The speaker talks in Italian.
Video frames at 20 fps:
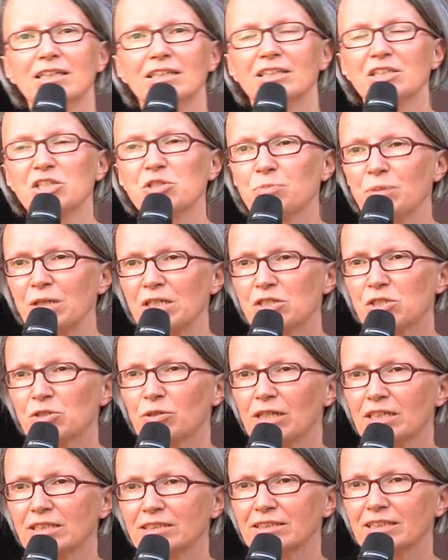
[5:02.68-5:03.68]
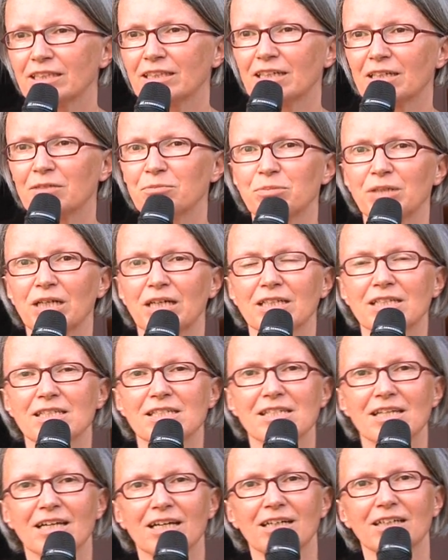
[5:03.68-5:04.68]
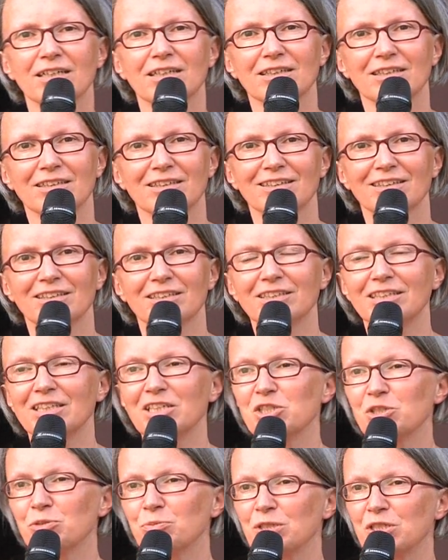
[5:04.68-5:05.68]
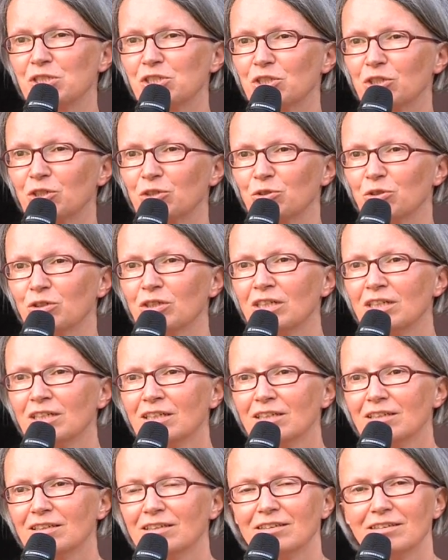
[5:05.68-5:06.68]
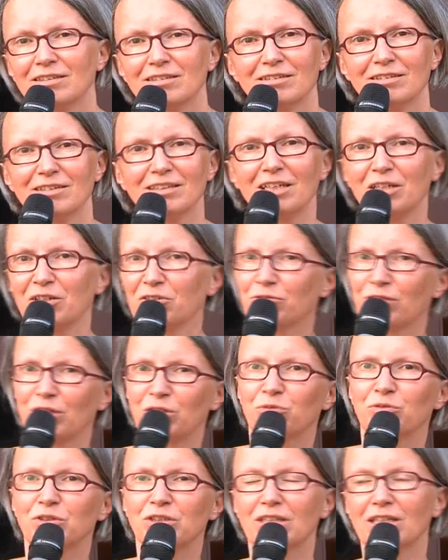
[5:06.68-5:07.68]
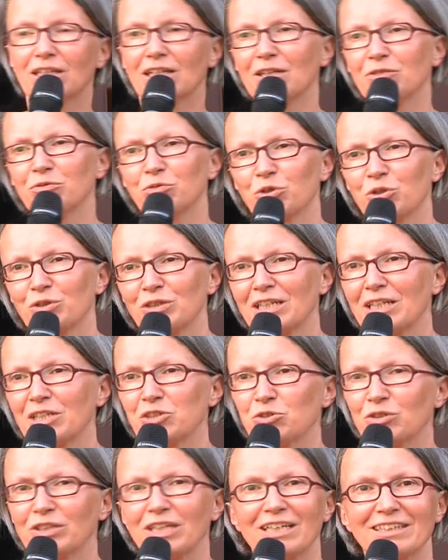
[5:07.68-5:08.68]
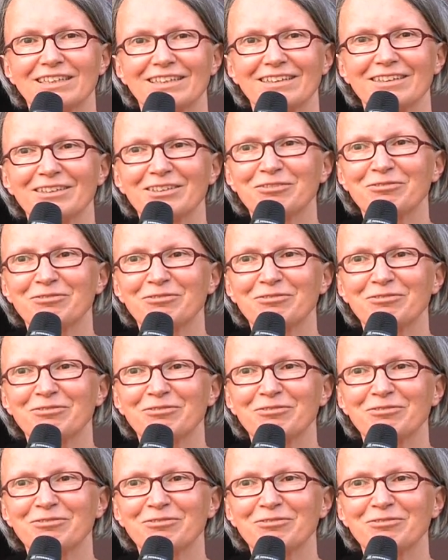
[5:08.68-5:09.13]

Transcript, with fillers: eh, spesso la sera in piazza eh, si esibiscono eh, e fanno vedere il lavoro della giornata.